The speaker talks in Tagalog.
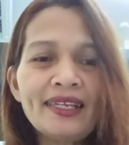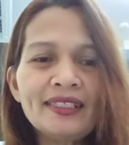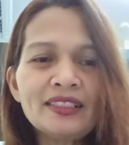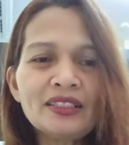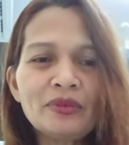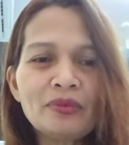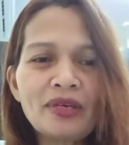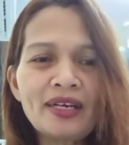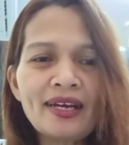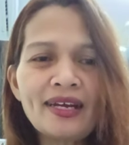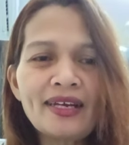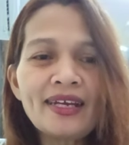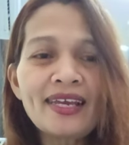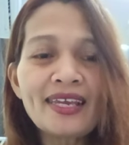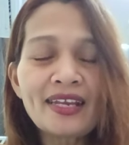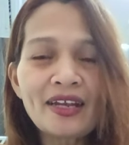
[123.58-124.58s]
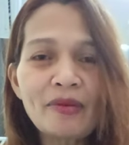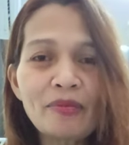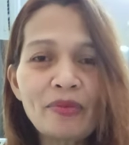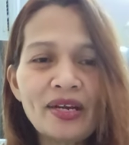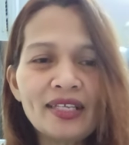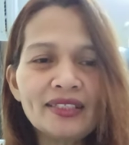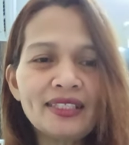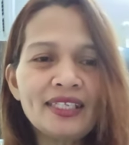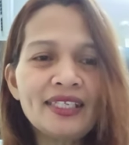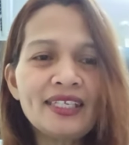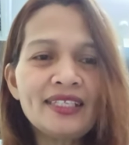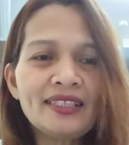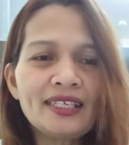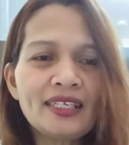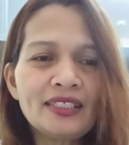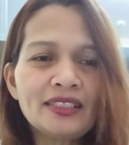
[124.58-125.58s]
sa mga kahirapang
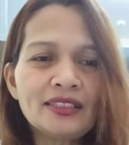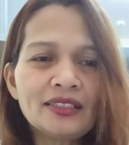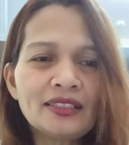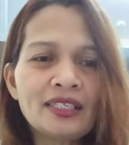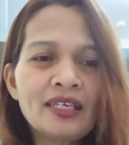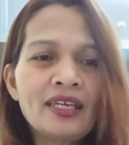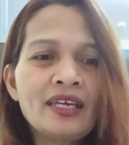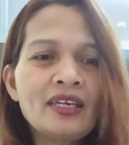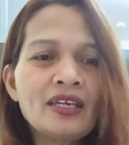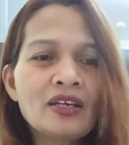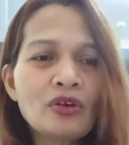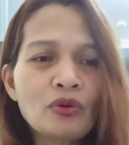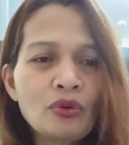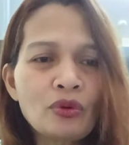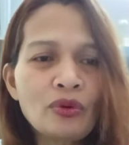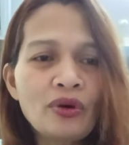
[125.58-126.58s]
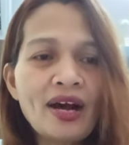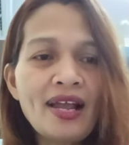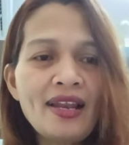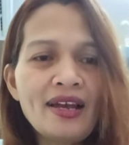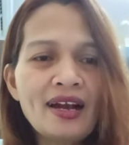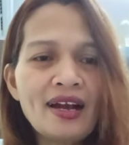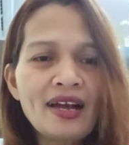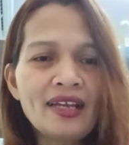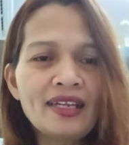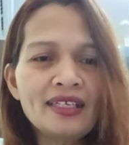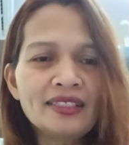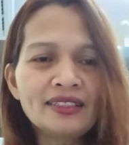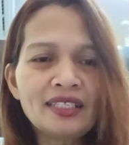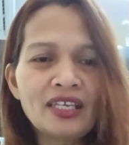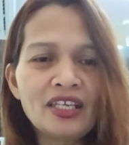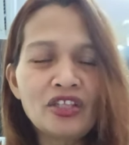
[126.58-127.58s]
tinitiis ko alang-alang sa
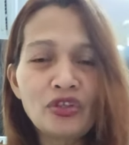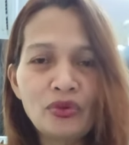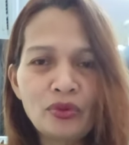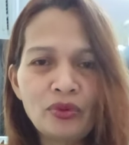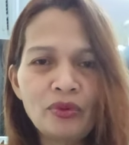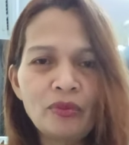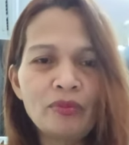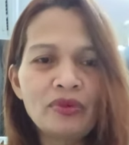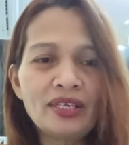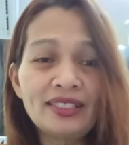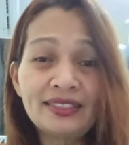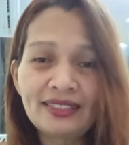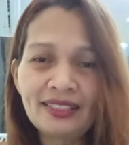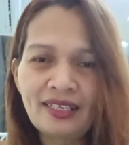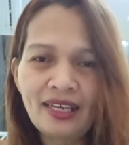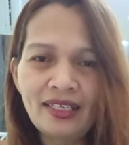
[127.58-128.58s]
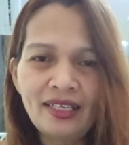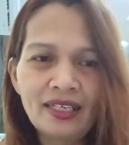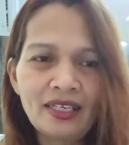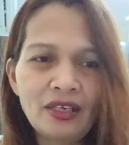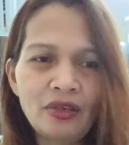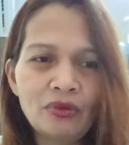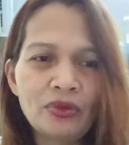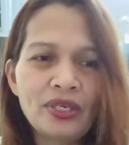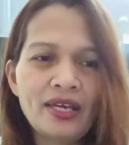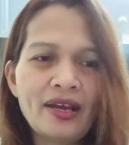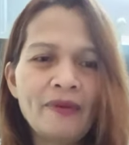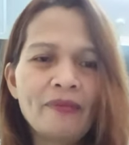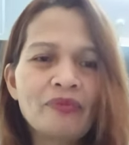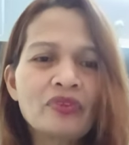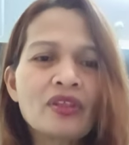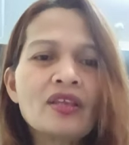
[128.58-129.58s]
inyo. Praise God, hallelujah.
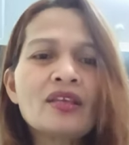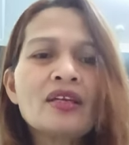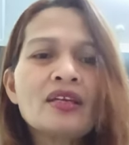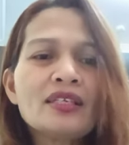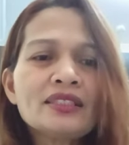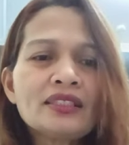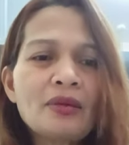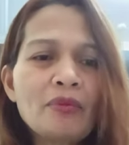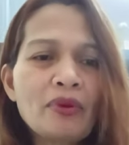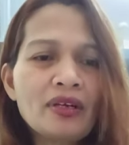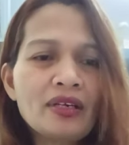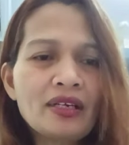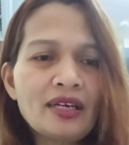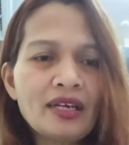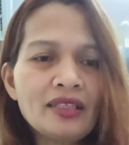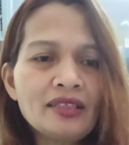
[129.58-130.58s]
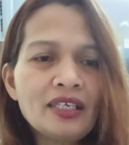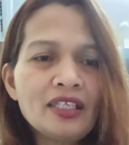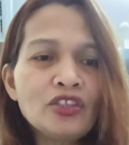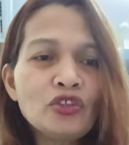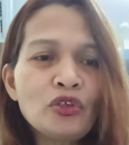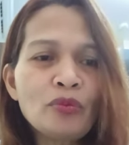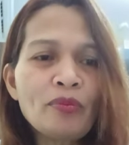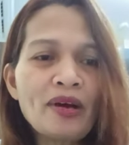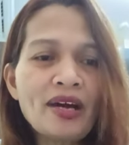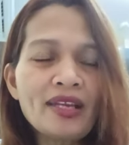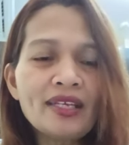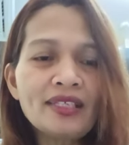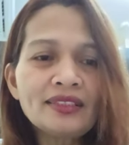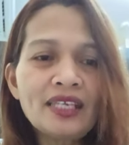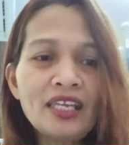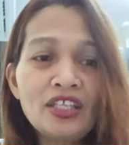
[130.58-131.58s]
Sapagkat ito'y para sa
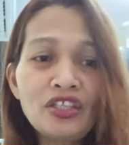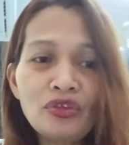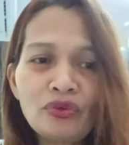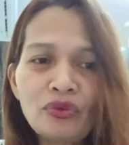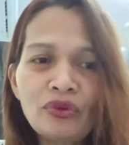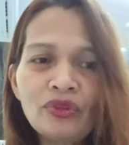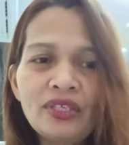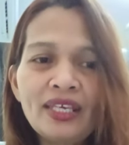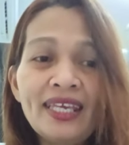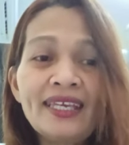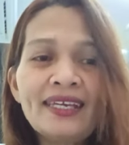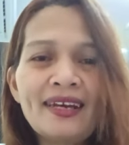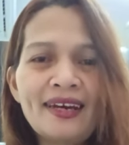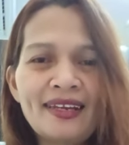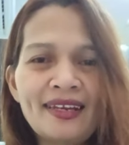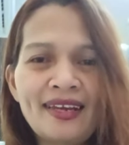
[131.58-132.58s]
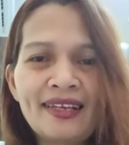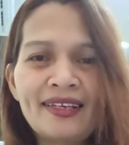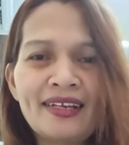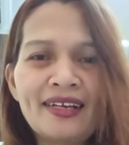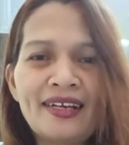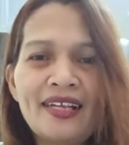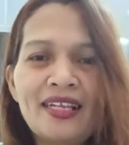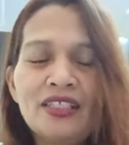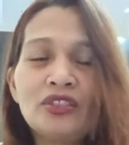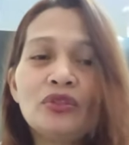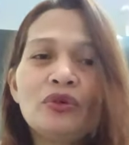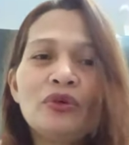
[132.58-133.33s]
inyong ikararangal. So,